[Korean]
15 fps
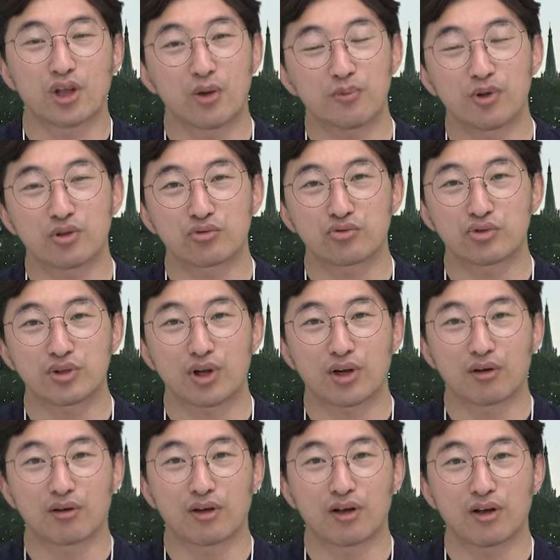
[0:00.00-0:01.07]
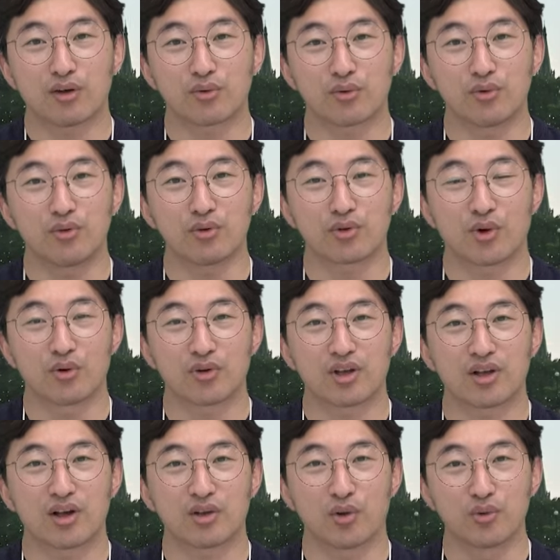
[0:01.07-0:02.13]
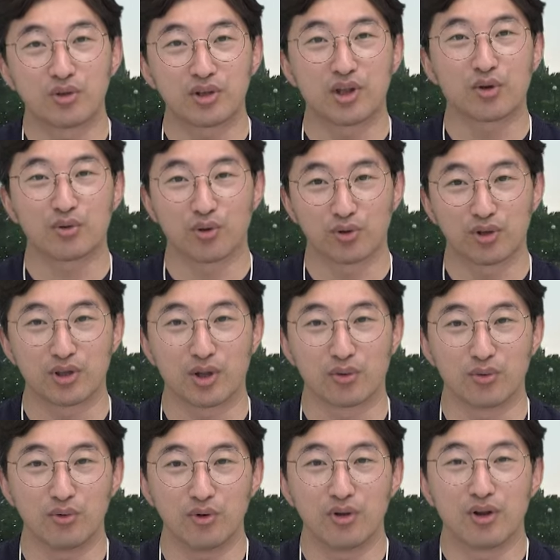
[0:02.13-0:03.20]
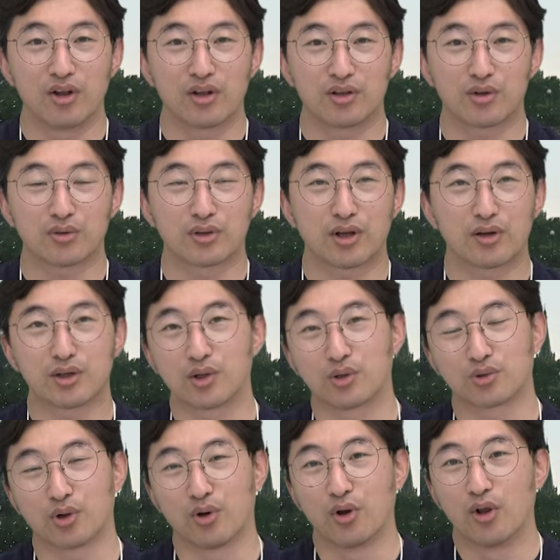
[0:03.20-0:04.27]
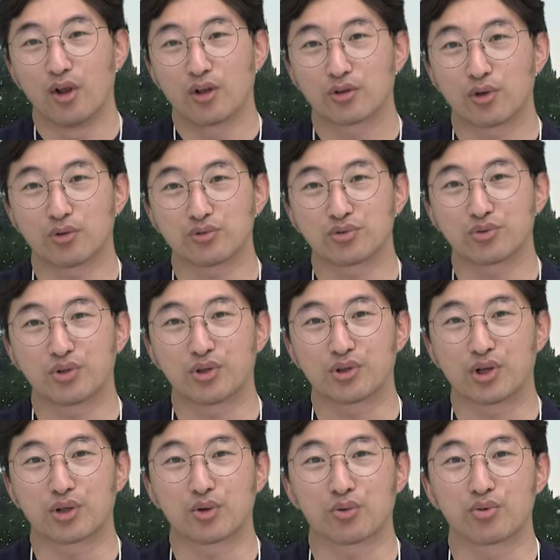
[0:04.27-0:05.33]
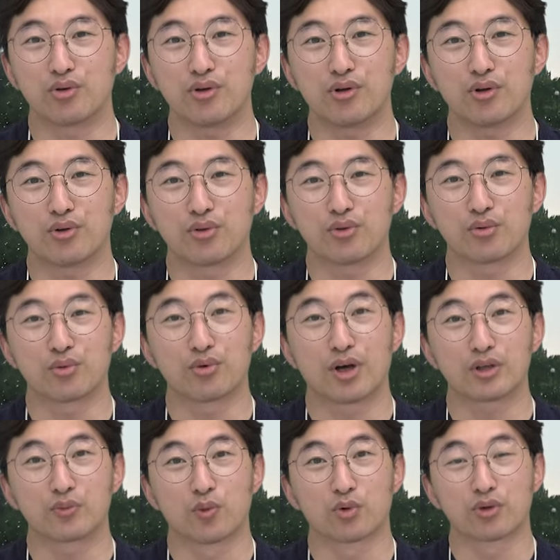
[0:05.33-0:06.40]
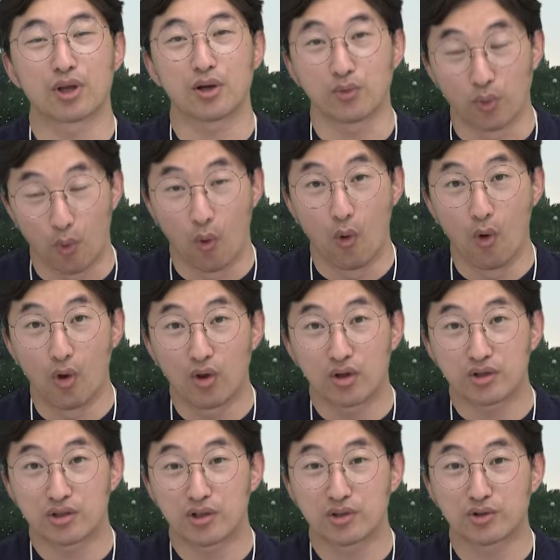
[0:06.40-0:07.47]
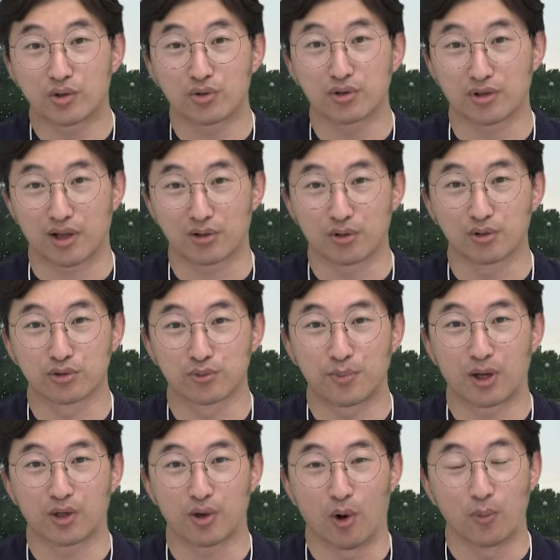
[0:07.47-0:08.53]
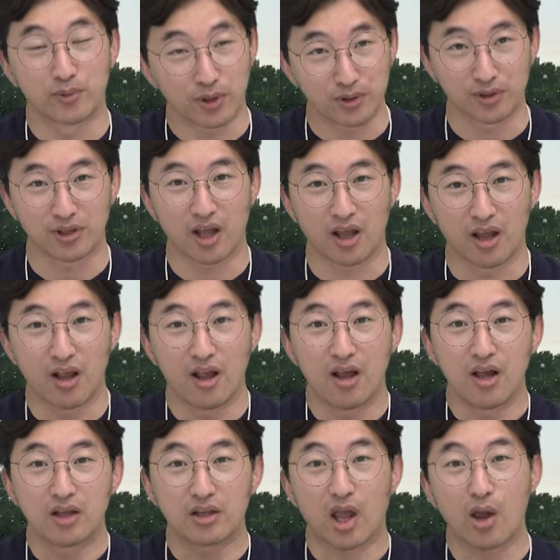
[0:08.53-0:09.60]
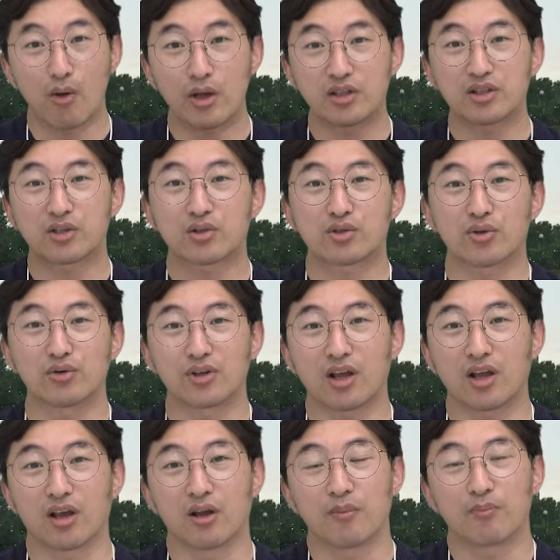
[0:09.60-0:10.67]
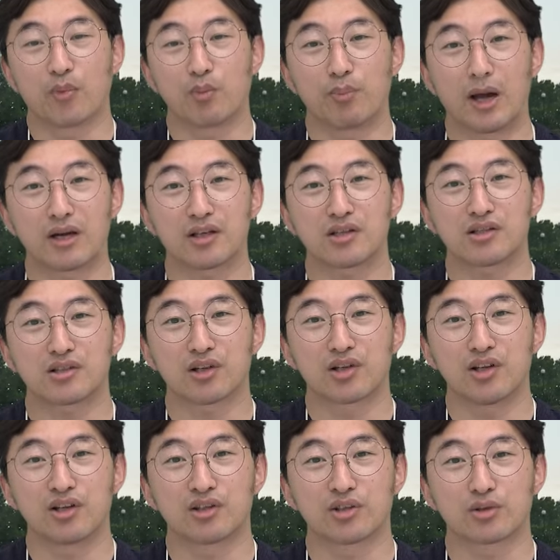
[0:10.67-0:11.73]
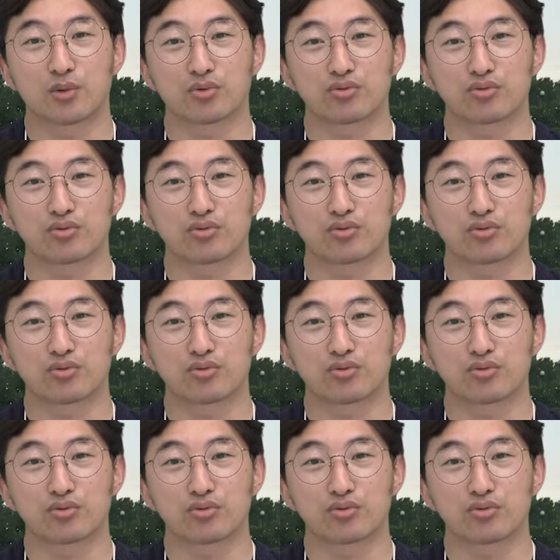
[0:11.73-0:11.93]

때문에 수질 악화로 경기가 연기되고 연기되고 이런 상황이어서 선수들이 제대로 훈련도 하지 못하고 실전을 나설 수밖에 없었는데 대회 직전에 뭐 파리 시장이 직접